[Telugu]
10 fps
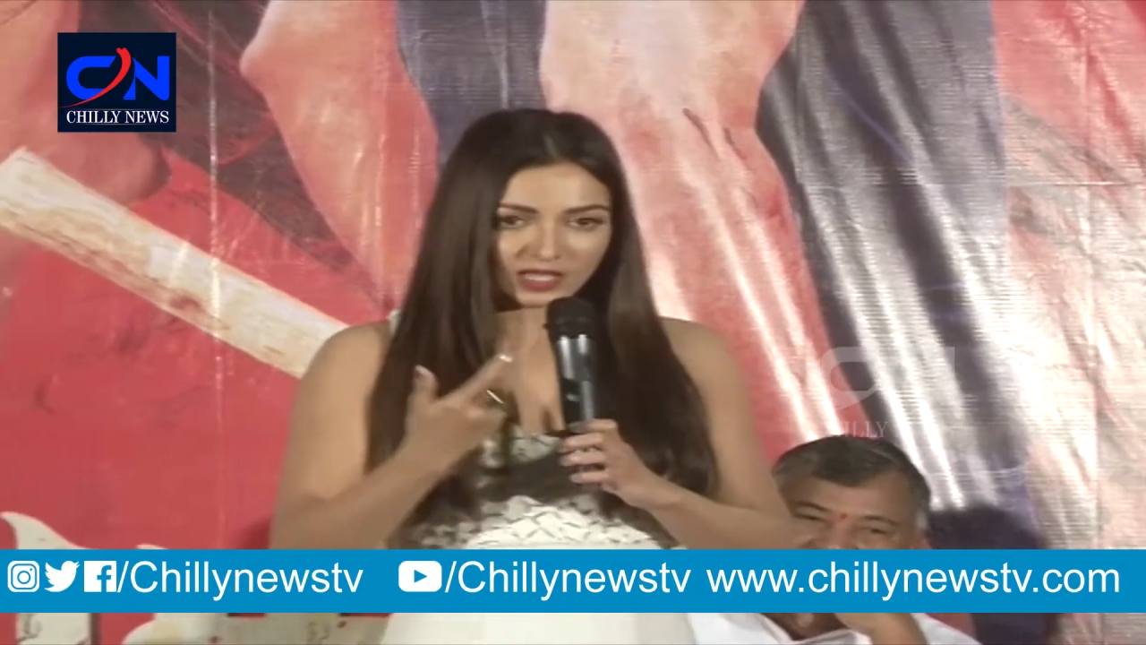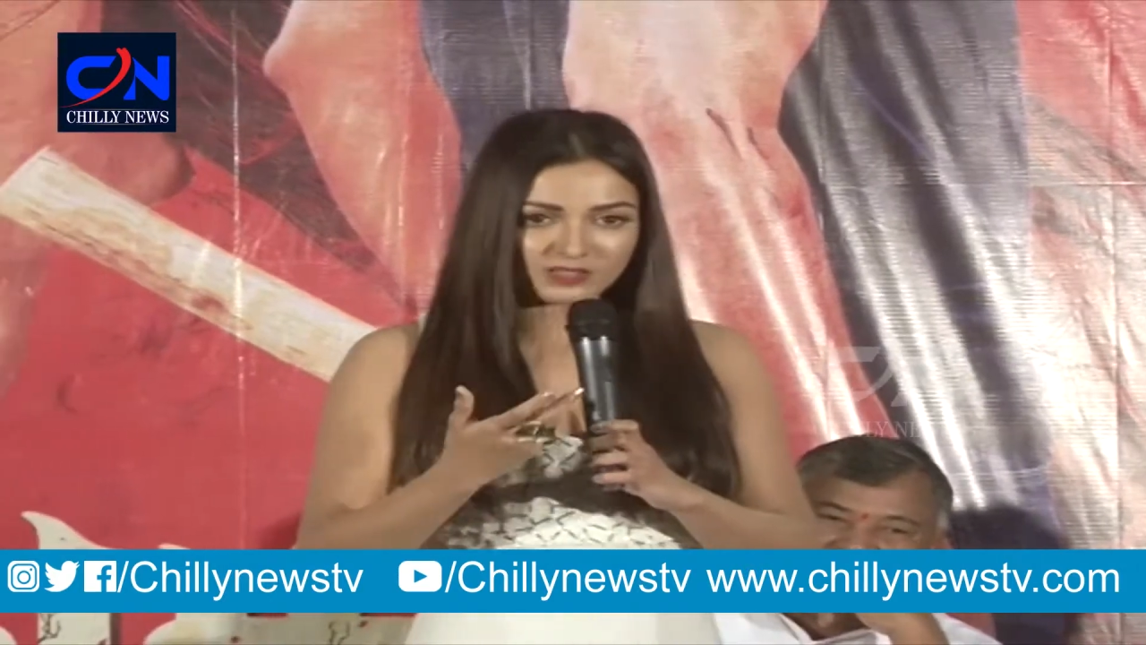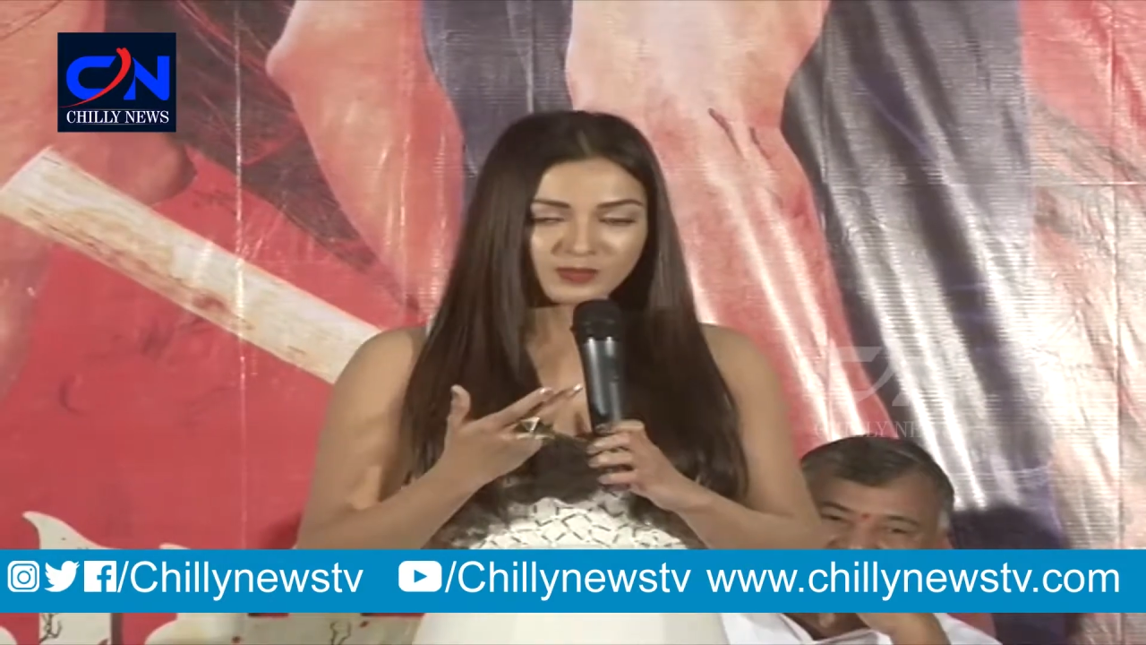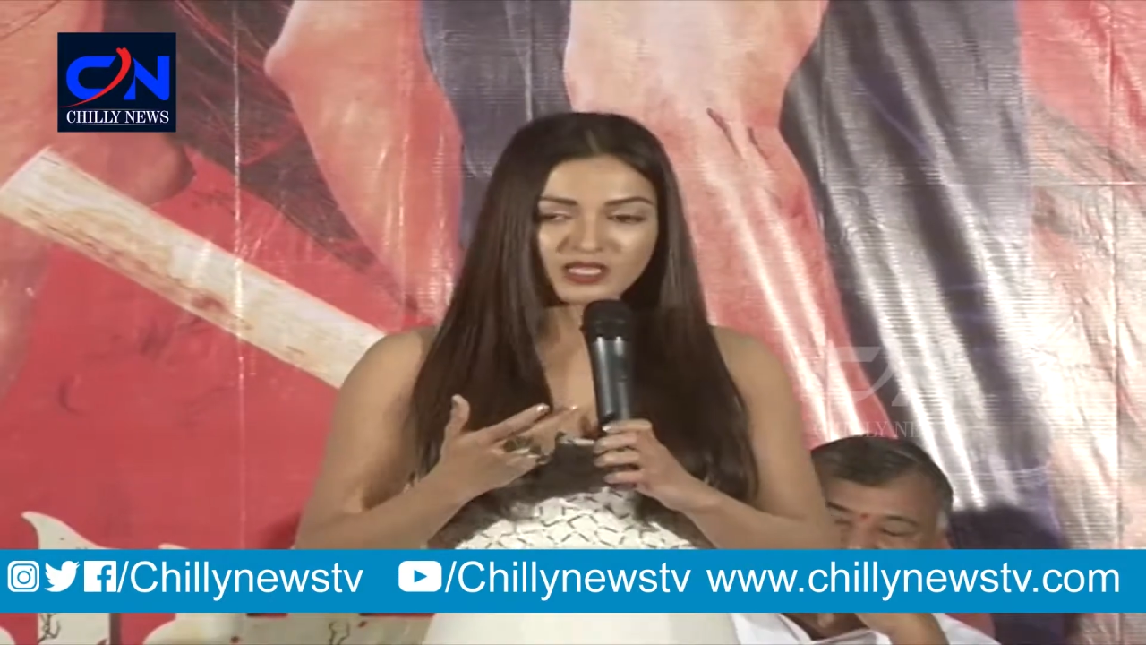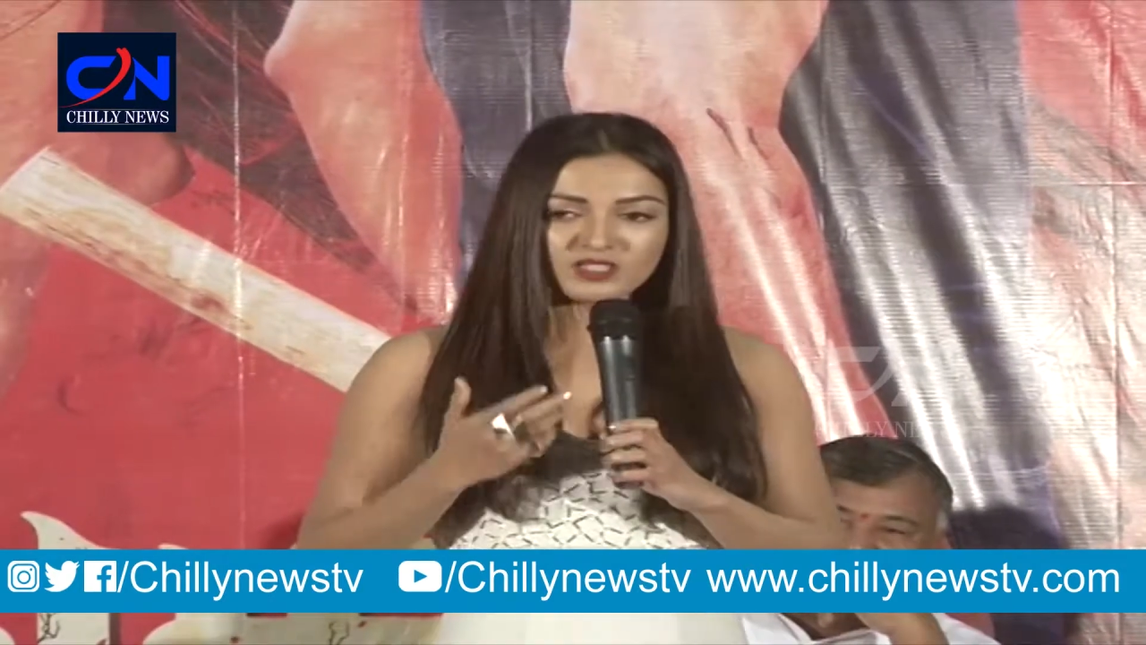
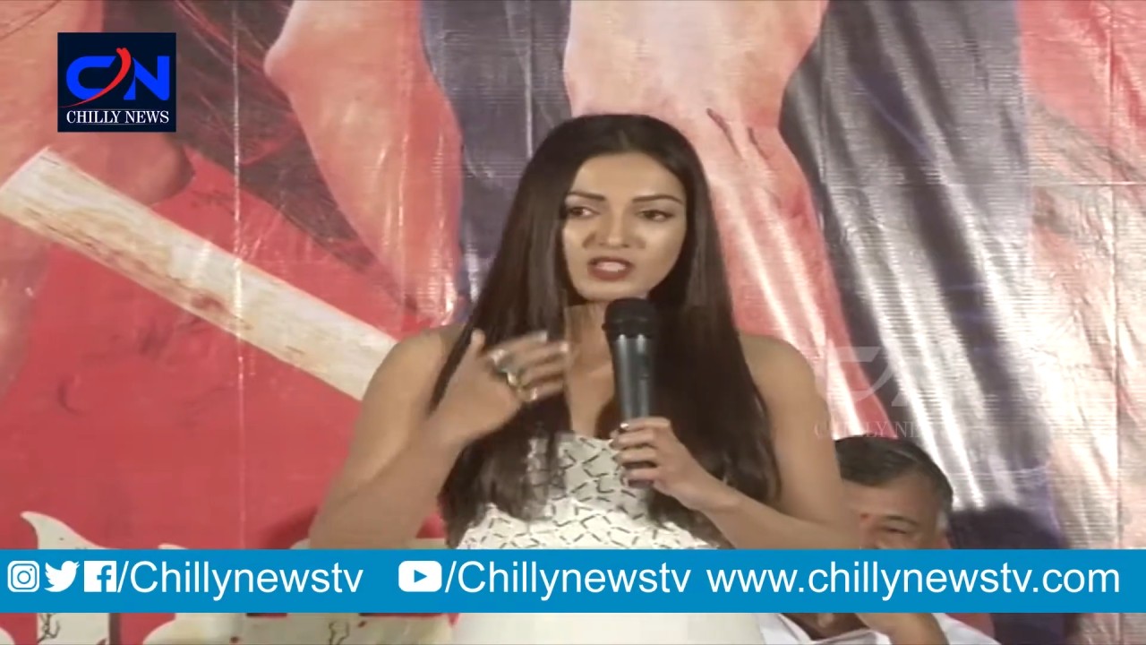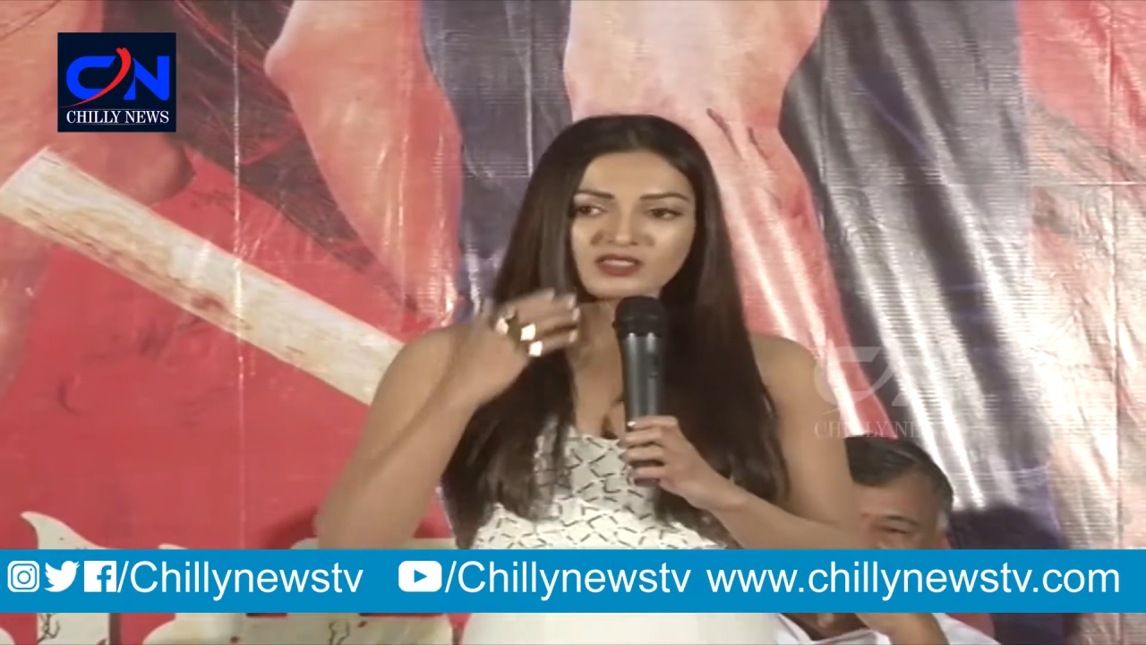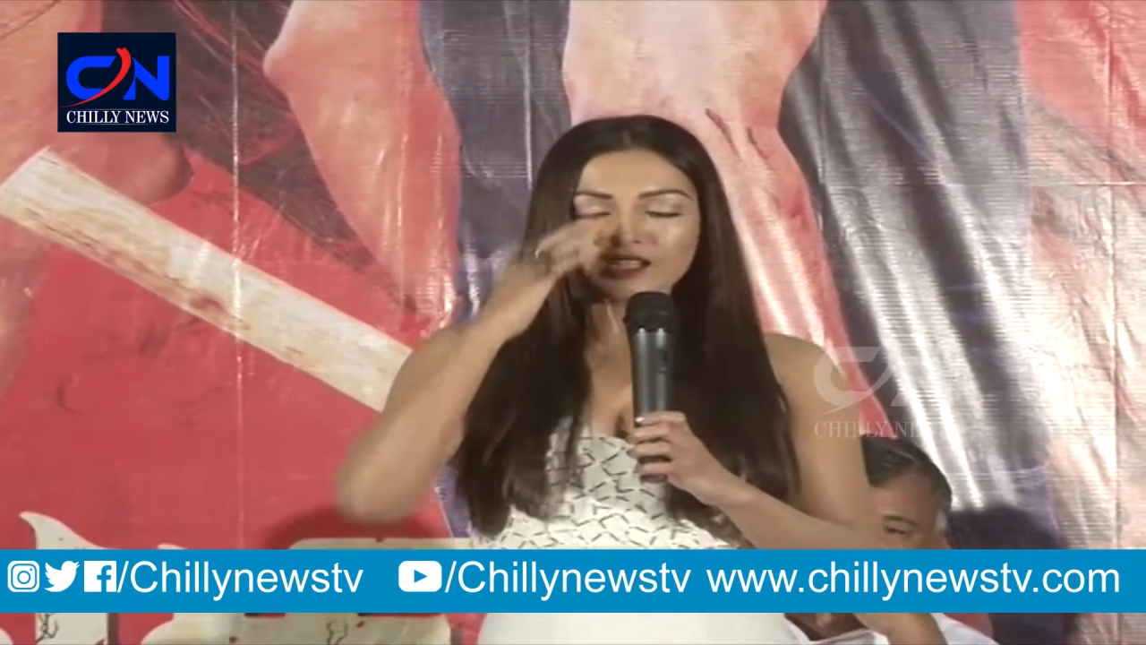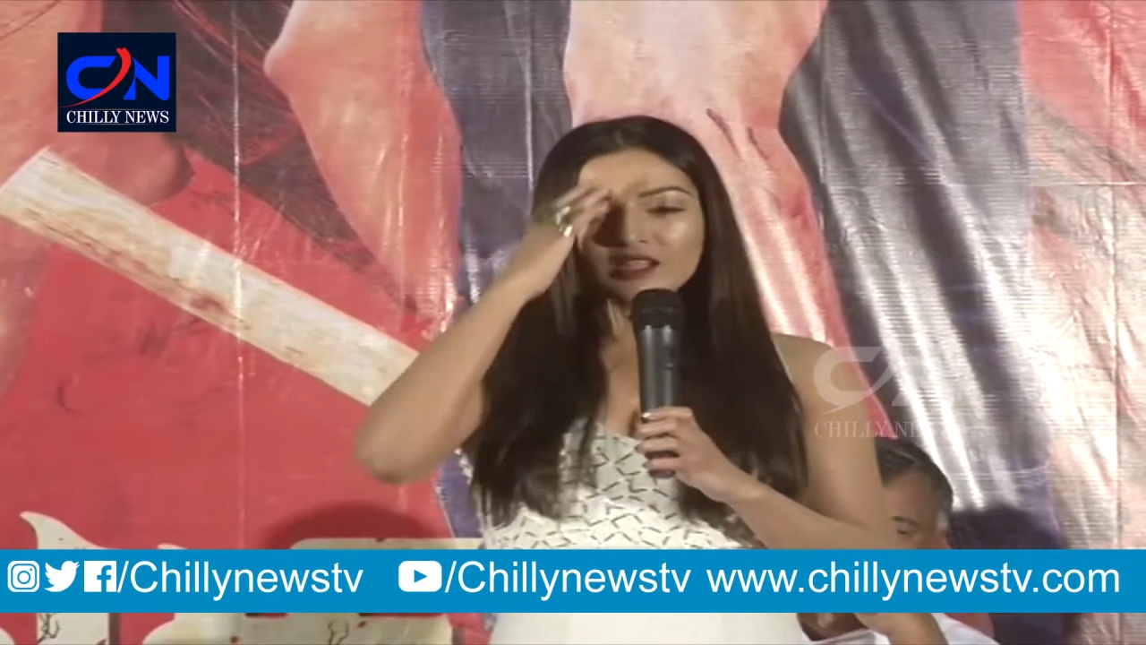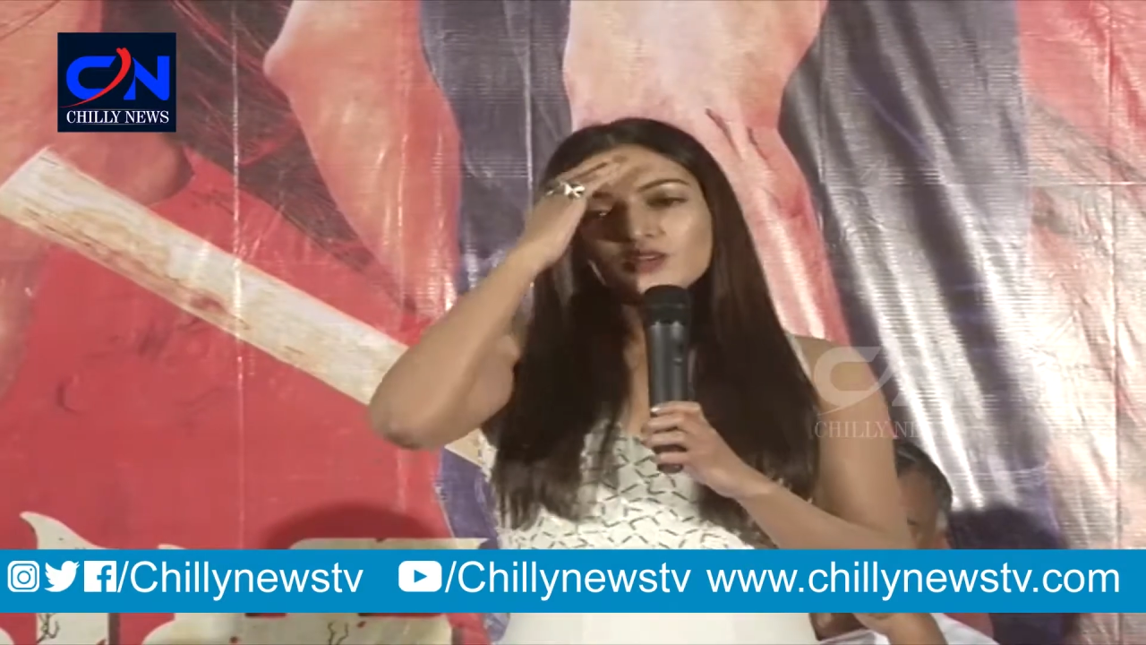ఎక్స్ప్లెయిన్
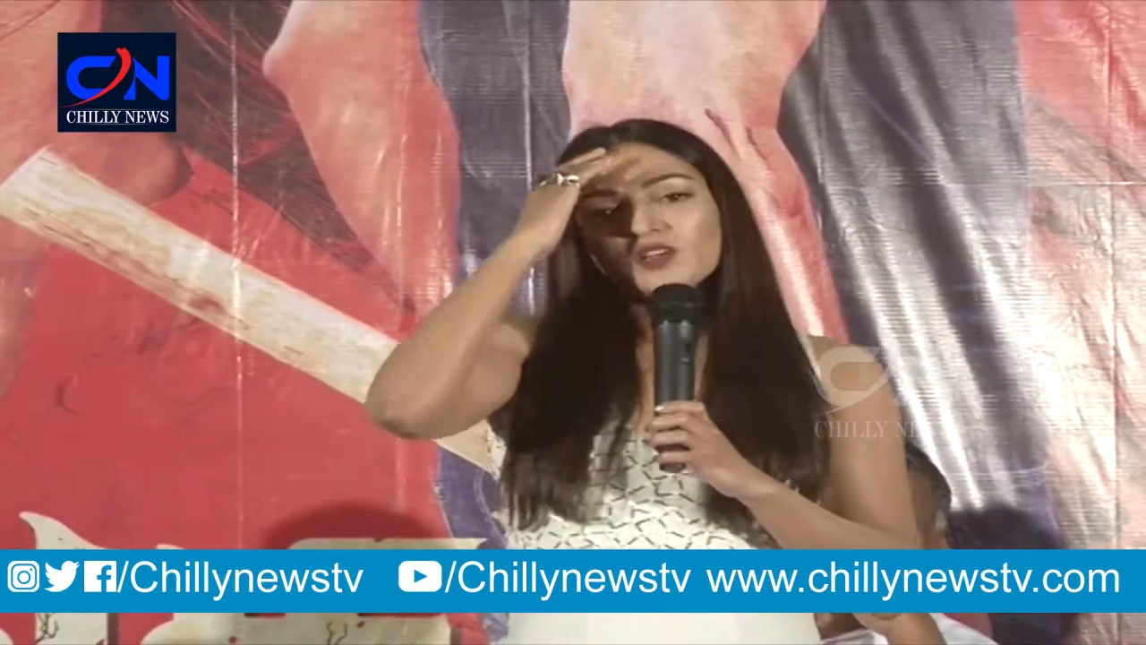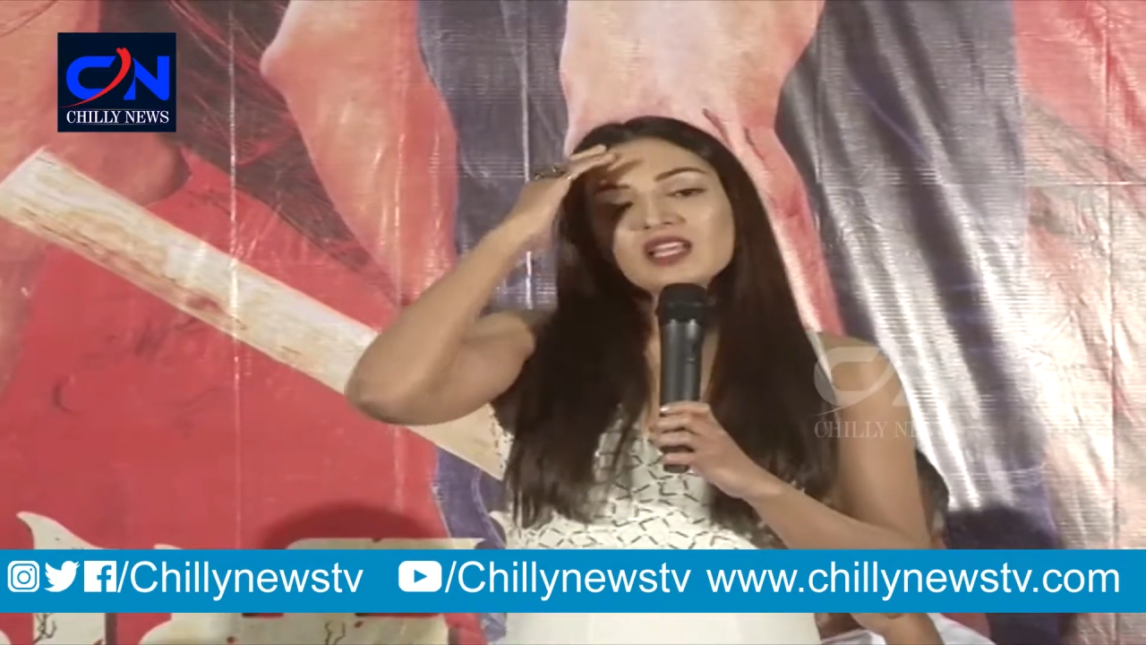చేస్తాను